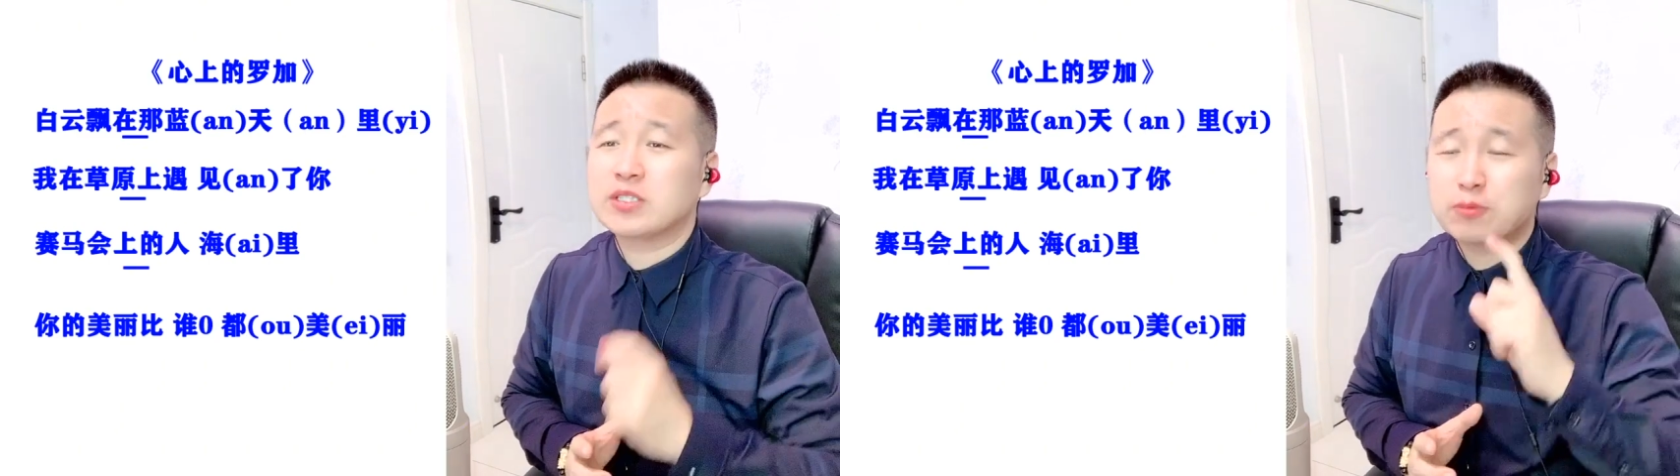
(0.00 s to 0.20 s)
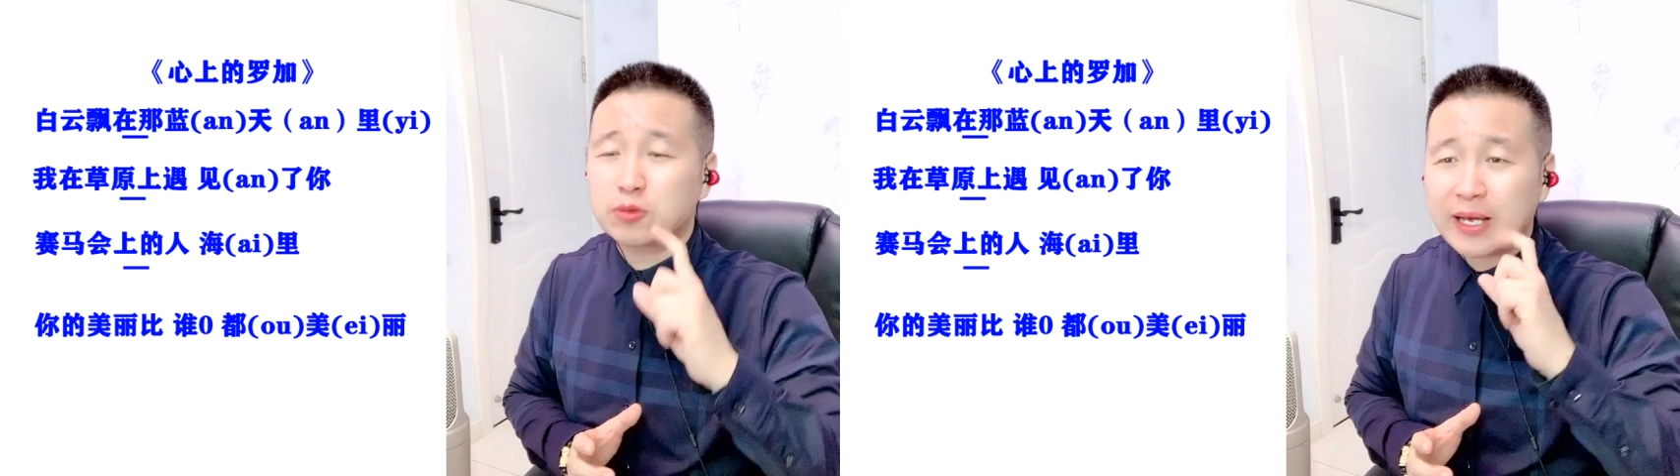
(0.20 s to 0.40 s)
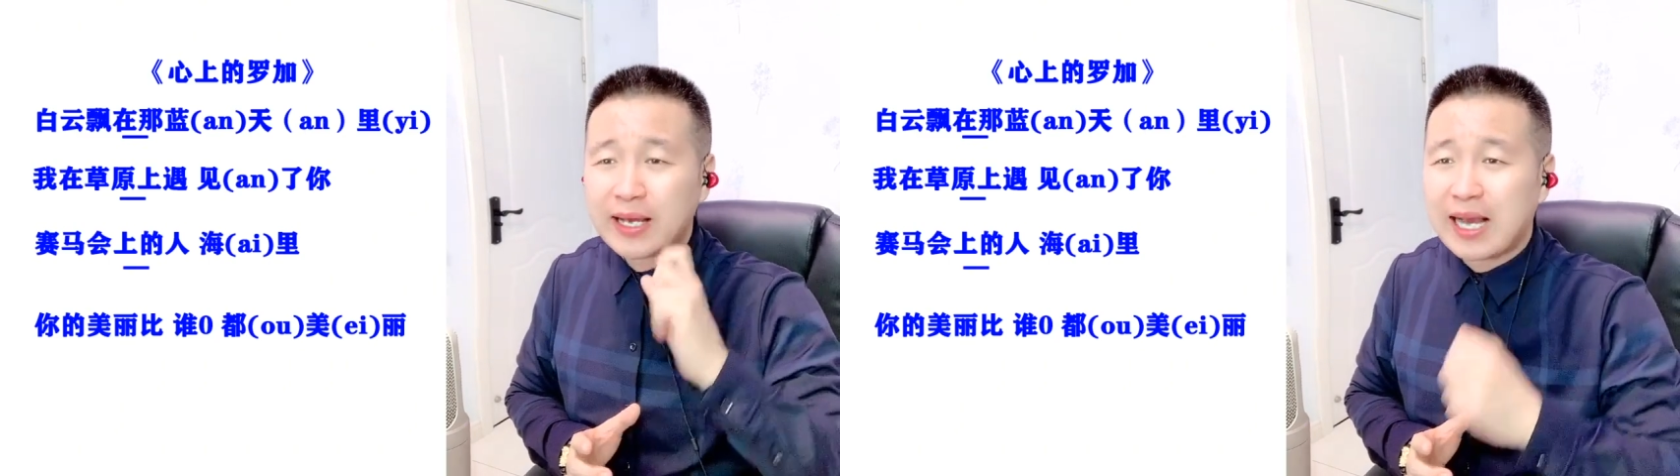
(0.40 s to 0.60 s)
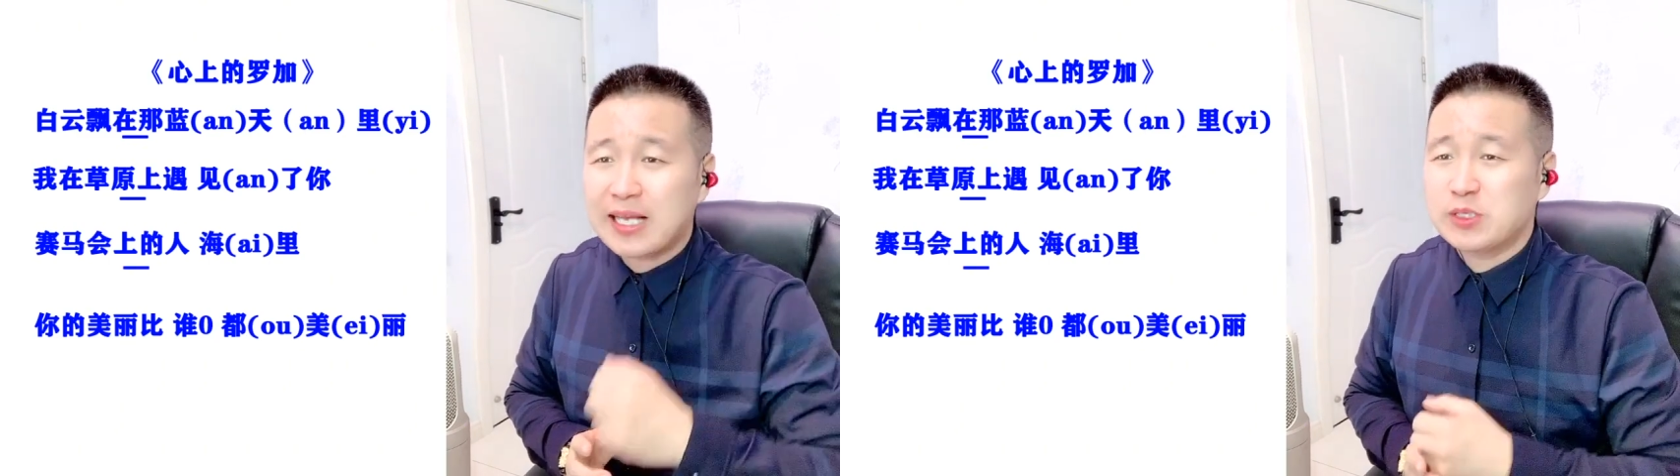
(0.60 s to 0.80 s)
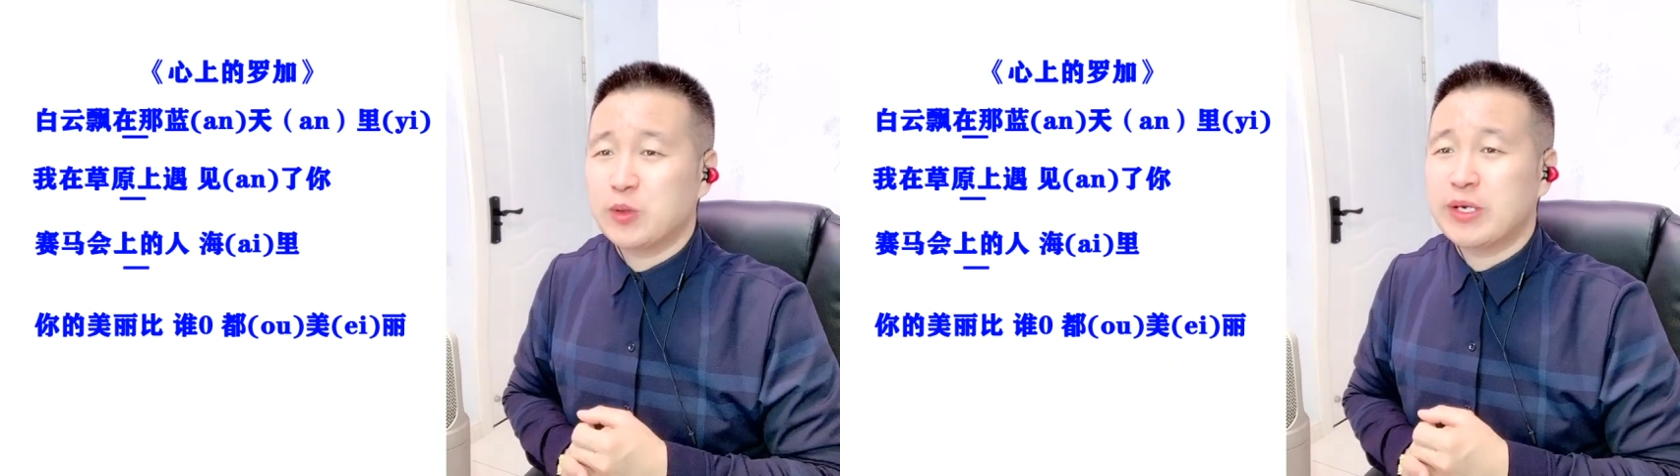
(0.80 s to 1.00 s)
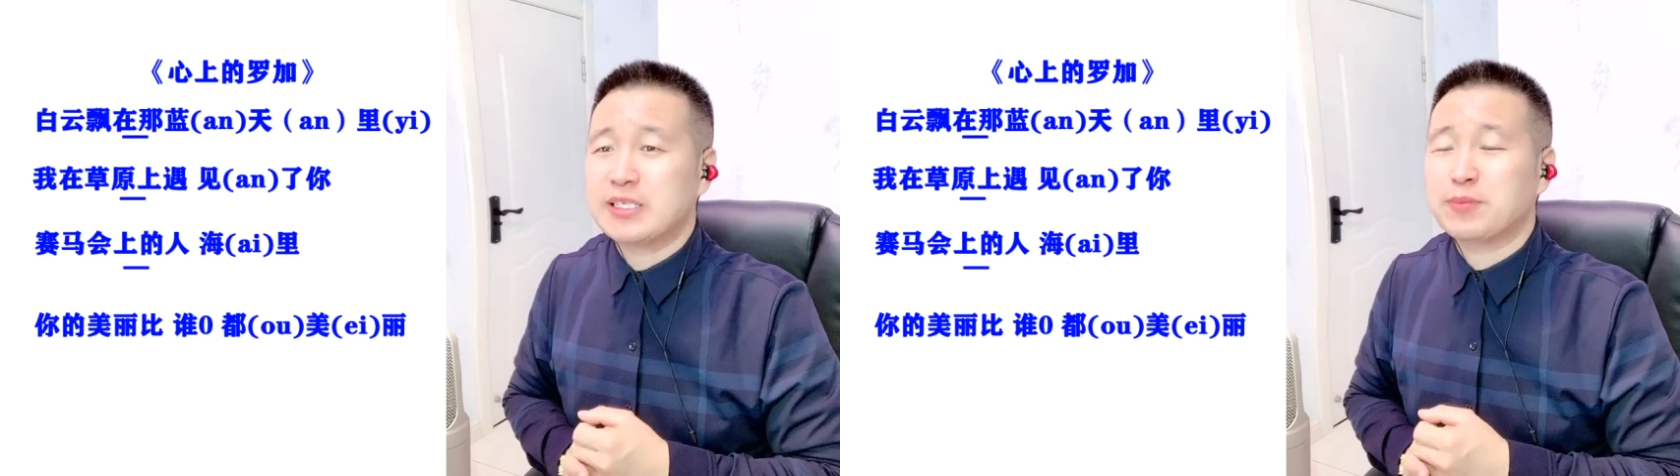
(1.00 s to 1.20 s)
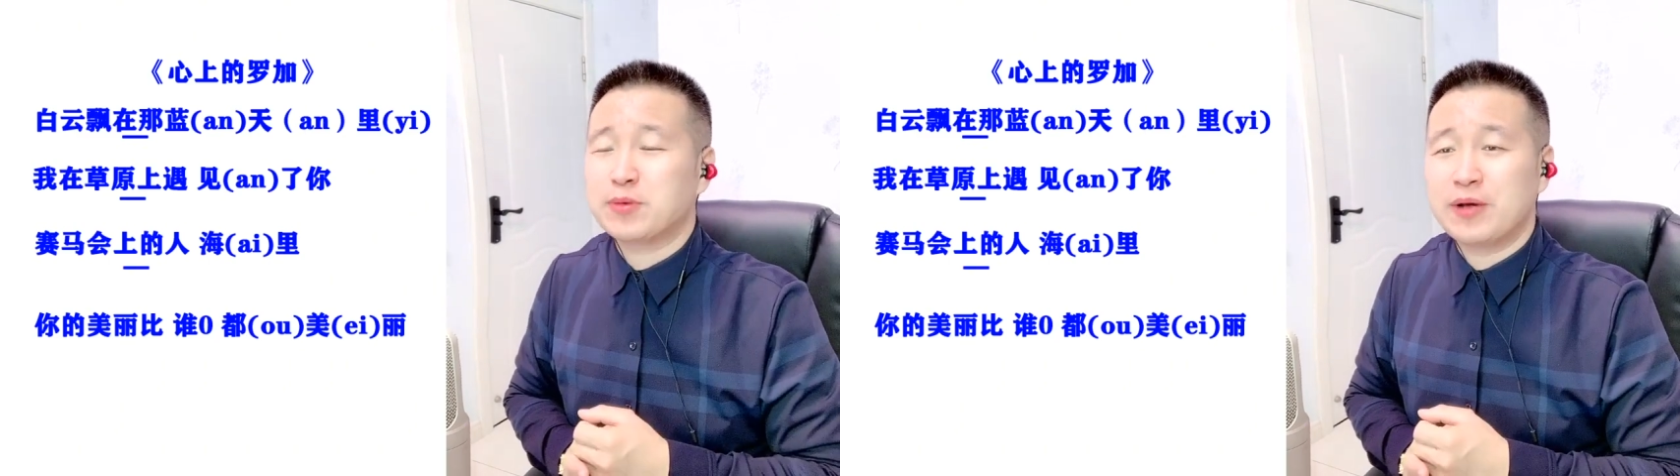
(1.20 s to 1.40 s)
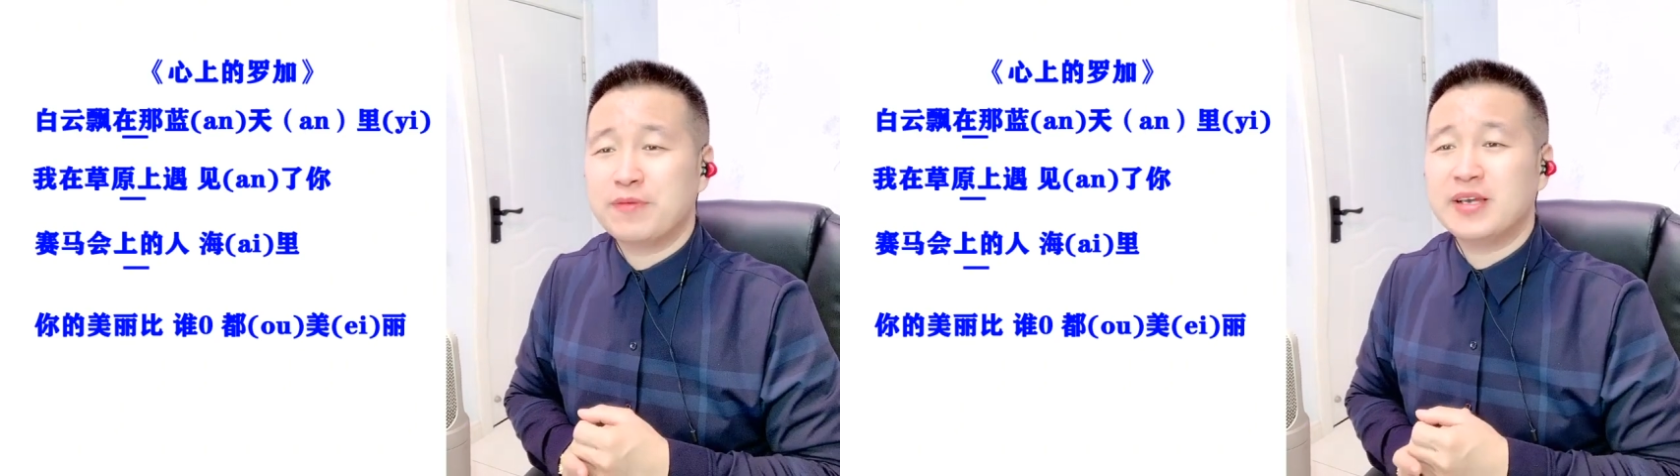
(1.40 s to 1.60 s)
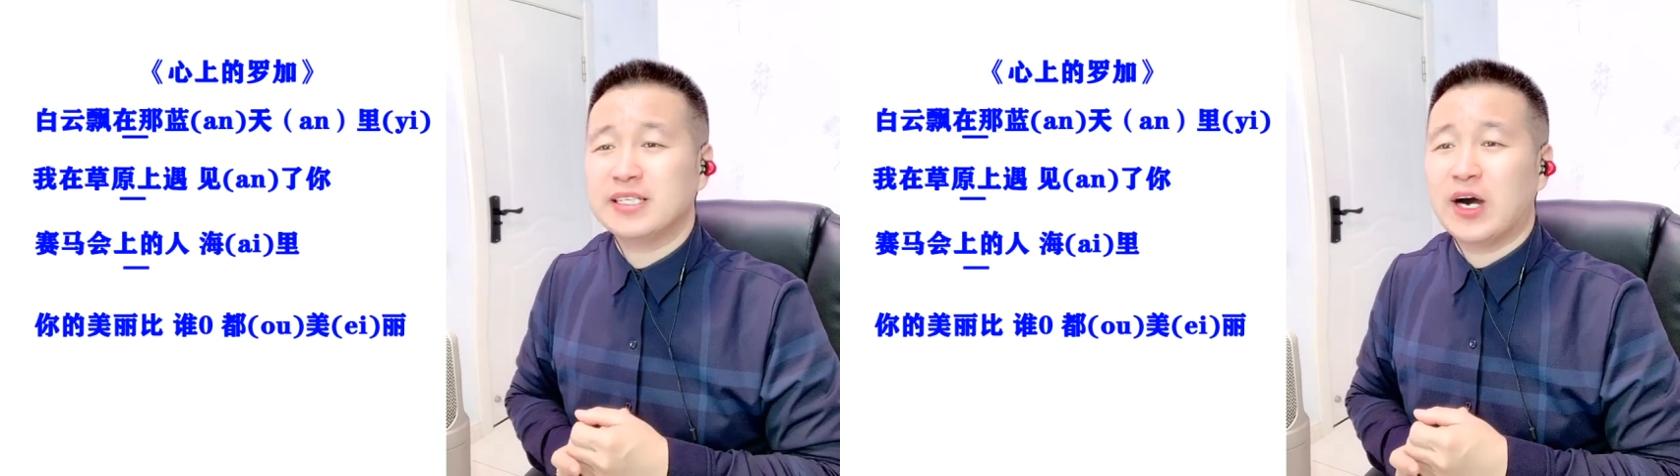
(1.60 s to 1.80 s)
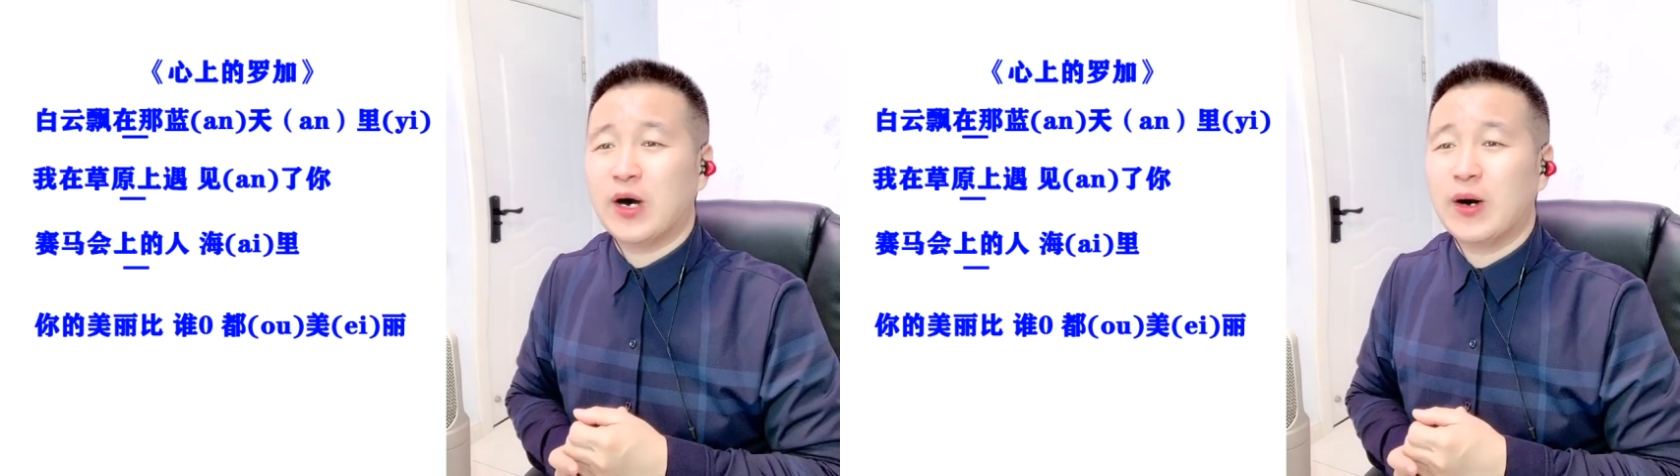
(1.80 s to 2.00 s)
唱不出来感觉，唱不出来味
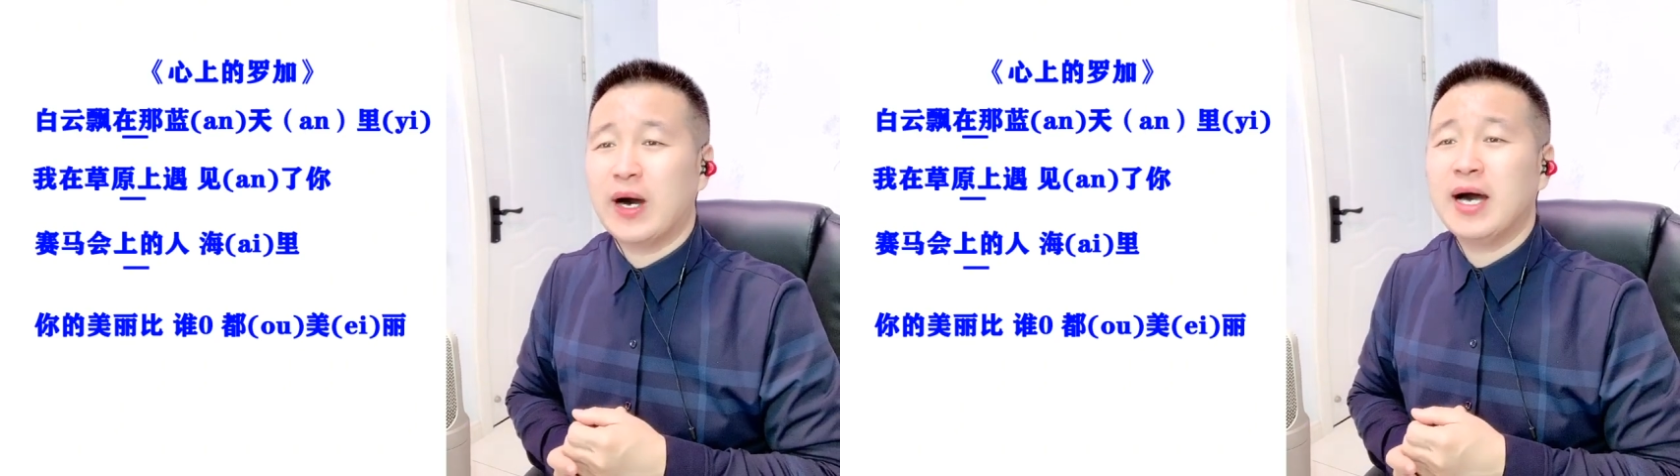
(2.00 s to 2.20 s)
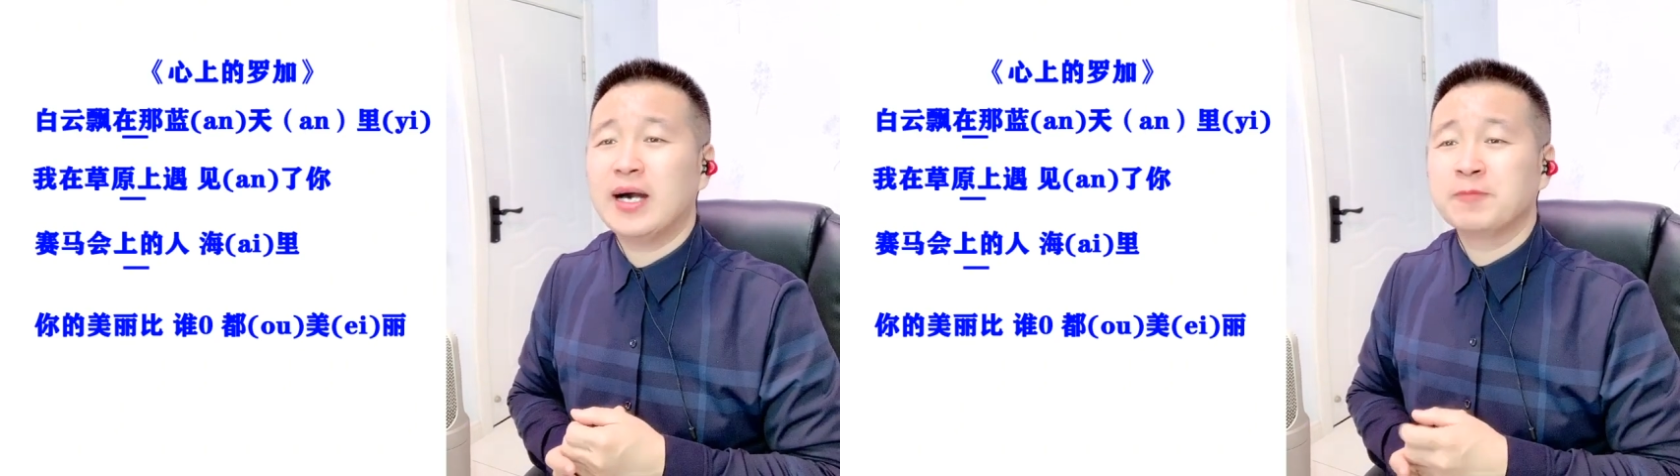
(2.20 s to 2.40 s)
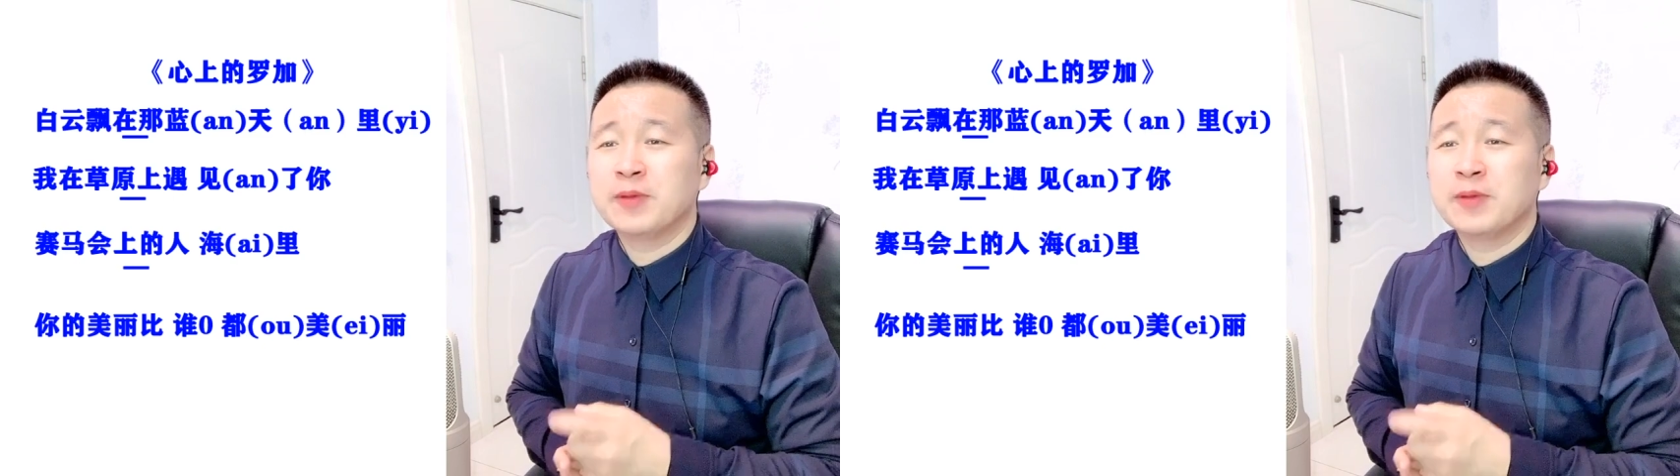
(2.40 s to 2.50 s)
道啊。